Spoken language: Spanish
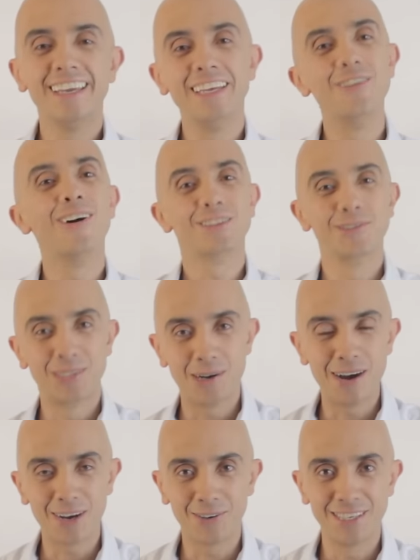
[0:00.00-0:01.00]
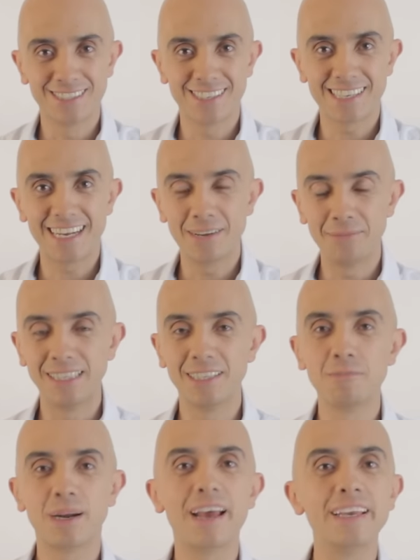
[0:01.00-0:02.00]
y no a tu trabajo
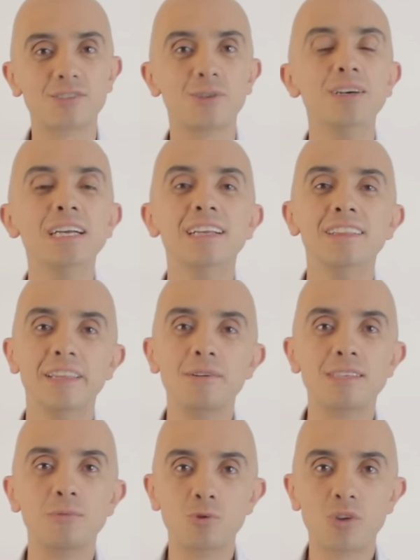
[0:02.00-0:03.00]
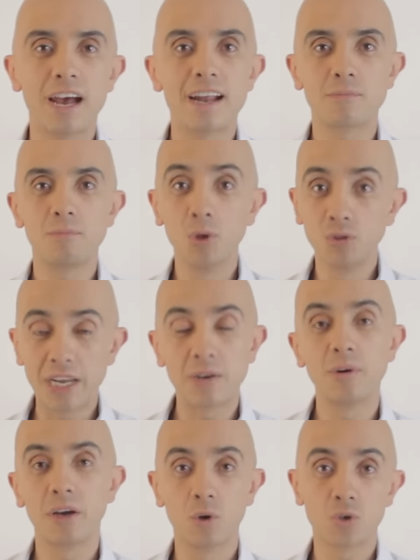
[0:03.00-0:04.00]
necesariamente. Y para eso debes de buscar
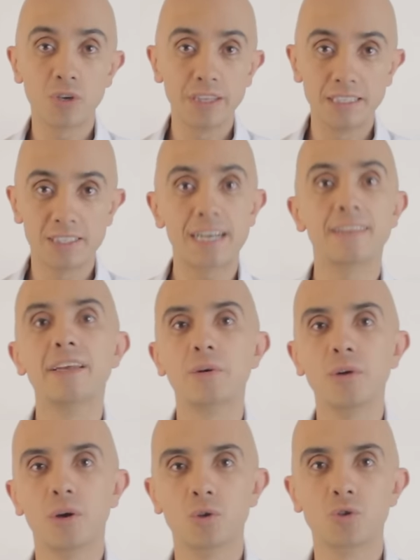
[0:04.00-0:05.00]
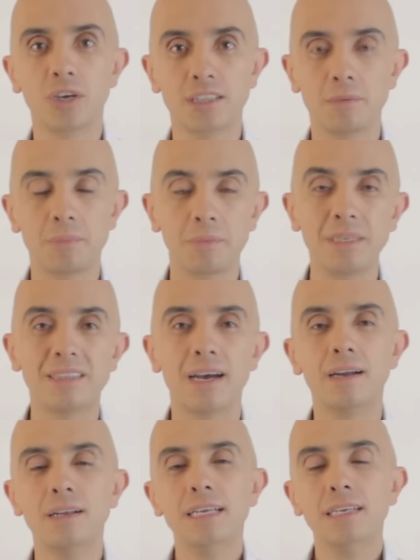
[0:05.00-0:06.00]
montar un negocio y de echar a andar un negocio que te
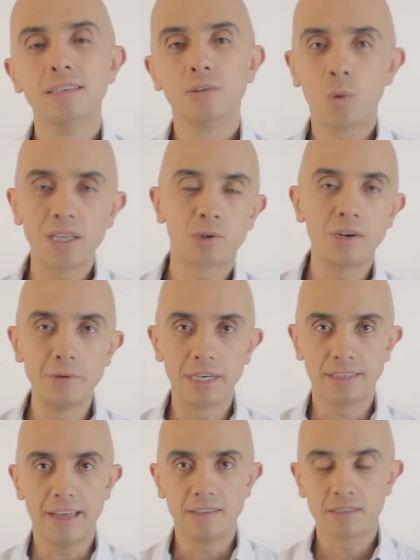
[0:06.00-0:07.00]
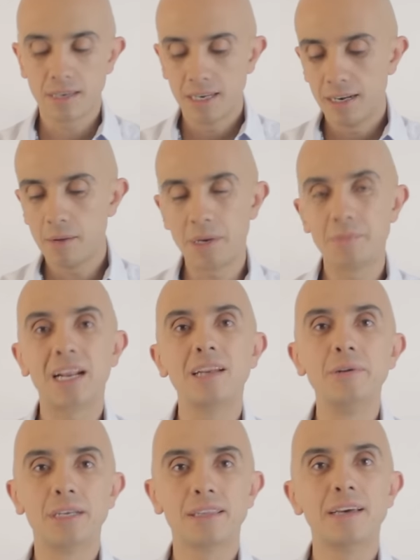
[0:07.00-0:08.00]
permita cuatro libertades. La primera
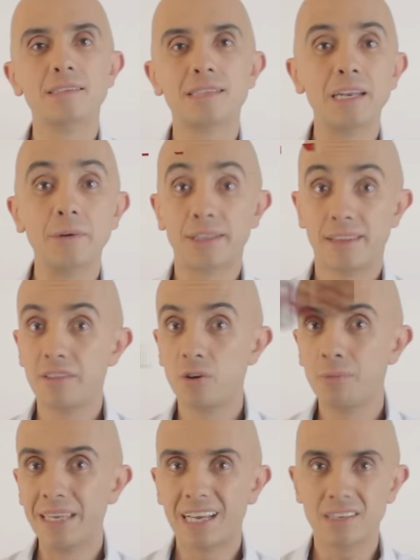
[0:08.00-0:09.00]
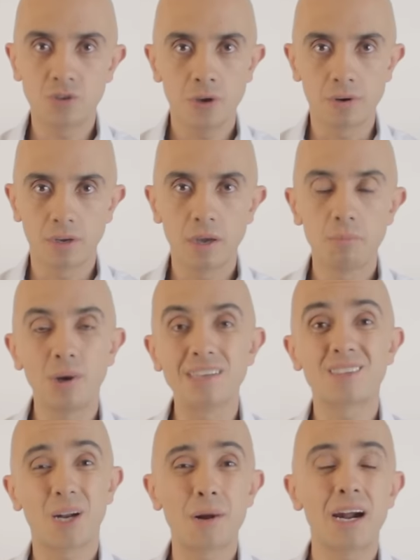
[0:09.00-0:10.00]
libertad es la libertad de ubicación, que
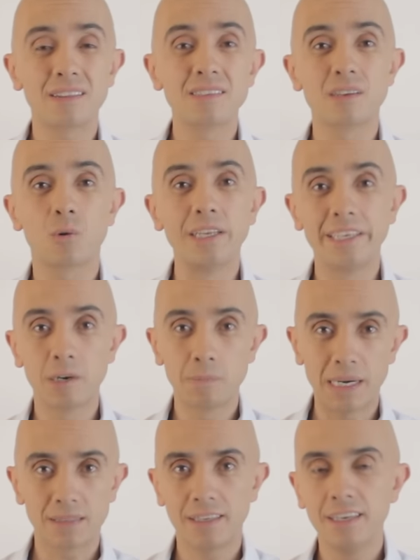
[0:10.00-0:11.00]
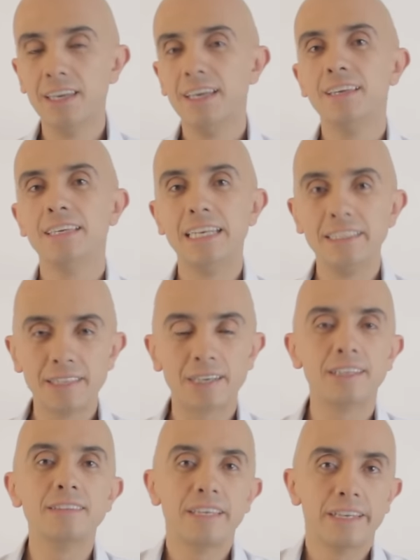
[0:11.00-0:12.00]
puedas trabajar desde cualquier parte y el
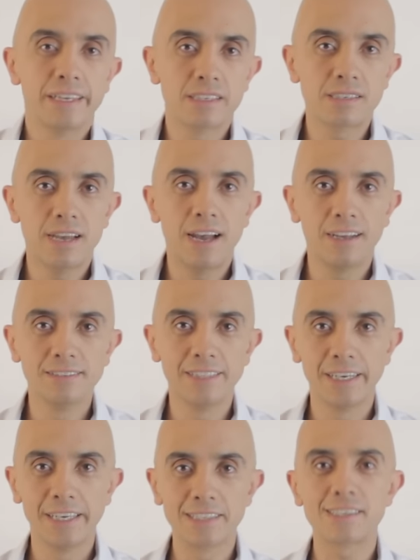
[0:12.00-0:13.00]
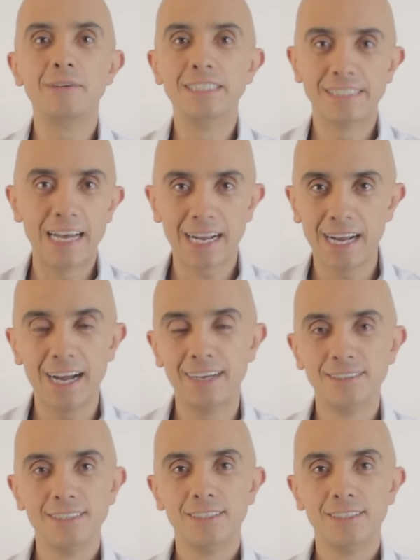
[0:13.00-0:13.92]
Internet tiene esa, tiene esa ventaja